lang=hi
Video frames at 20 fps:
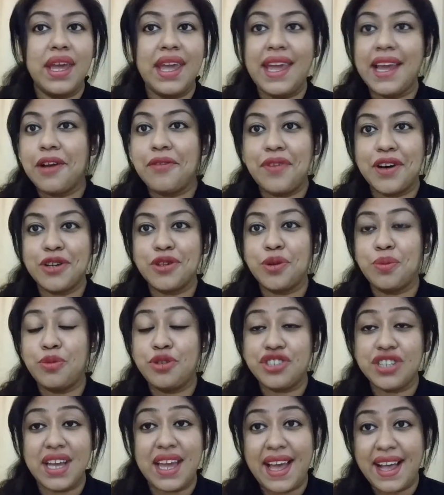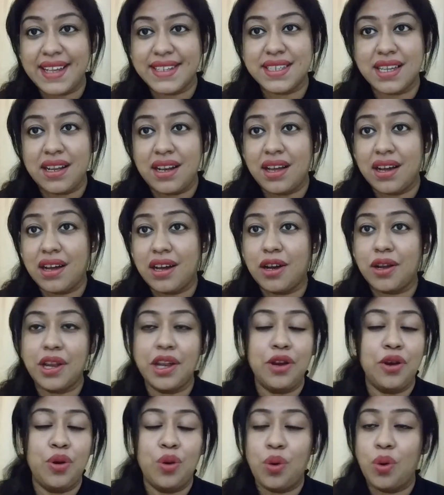एक वक्त मुझे ऐसा लगा कि
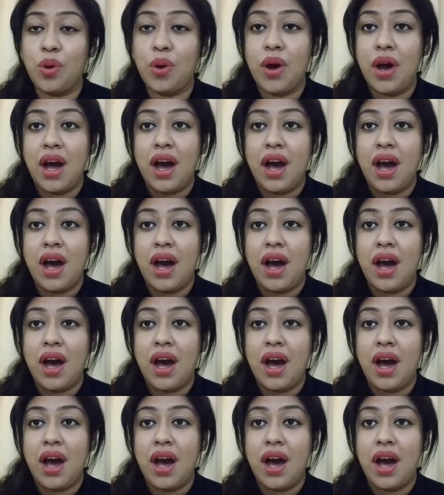नो